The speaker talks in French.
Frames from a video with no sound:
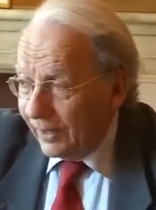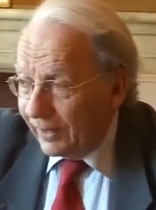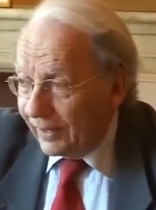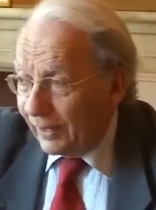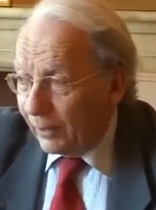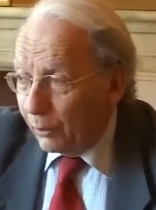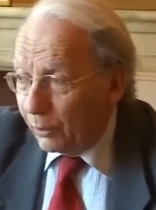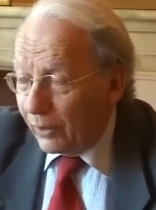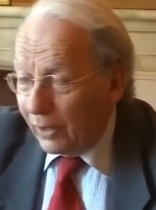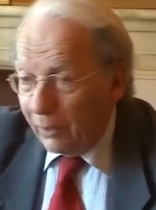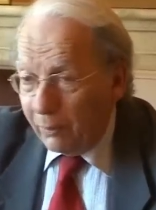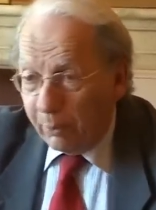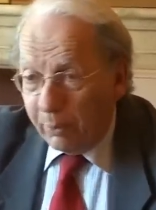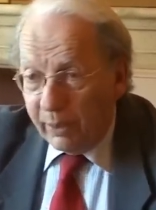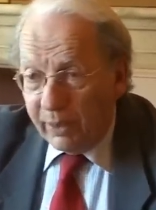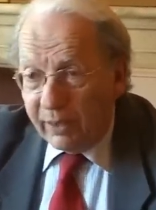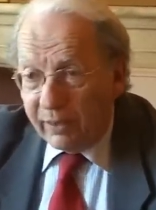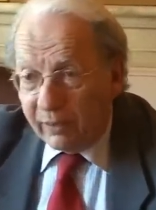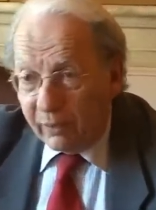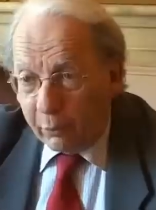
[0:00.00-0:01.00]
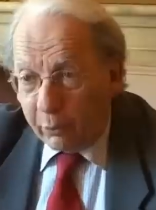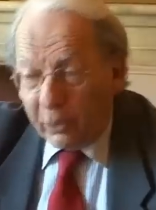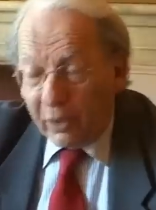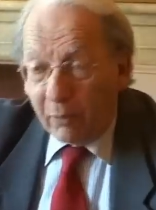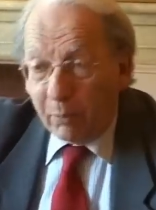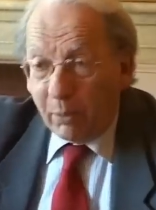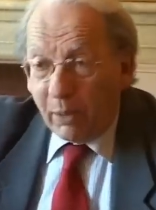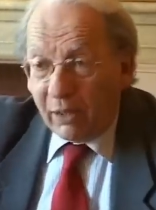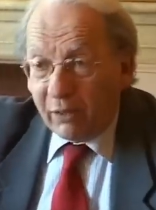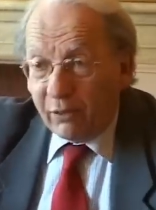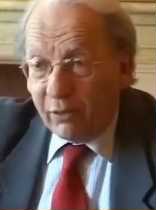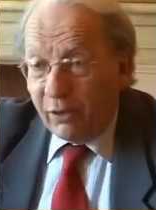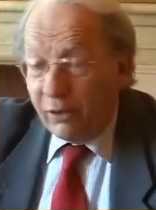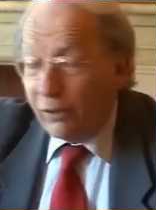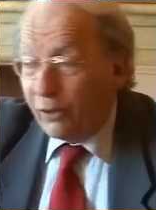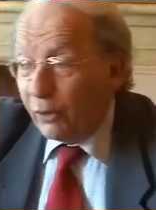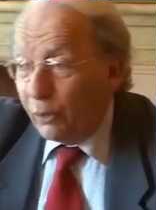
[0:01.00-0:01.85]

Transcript: tel ou tel pays, tel ou tel parti,